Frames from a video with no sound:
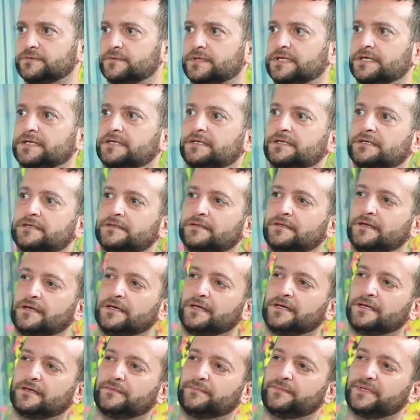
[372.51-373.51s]
ولكن
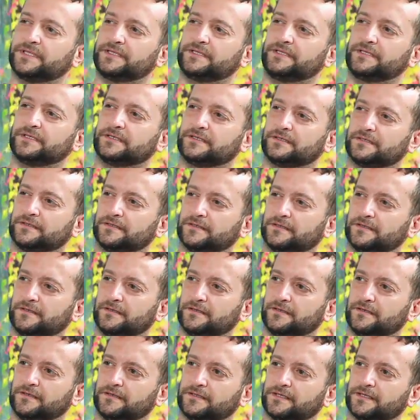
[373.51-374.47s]
بدك